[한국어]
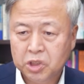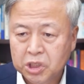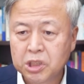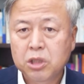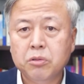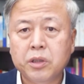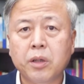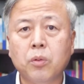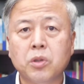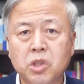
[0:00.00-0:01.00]

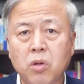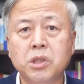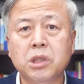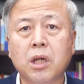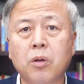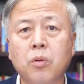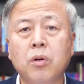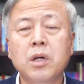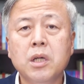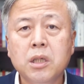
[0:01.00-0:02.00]
진실되고
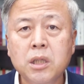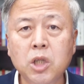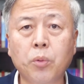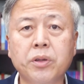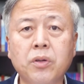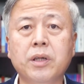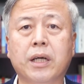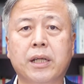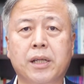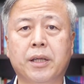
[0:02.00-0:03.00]
정직하고 의로웠던
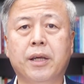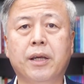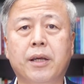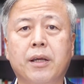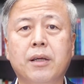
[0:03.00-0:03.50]
까닭에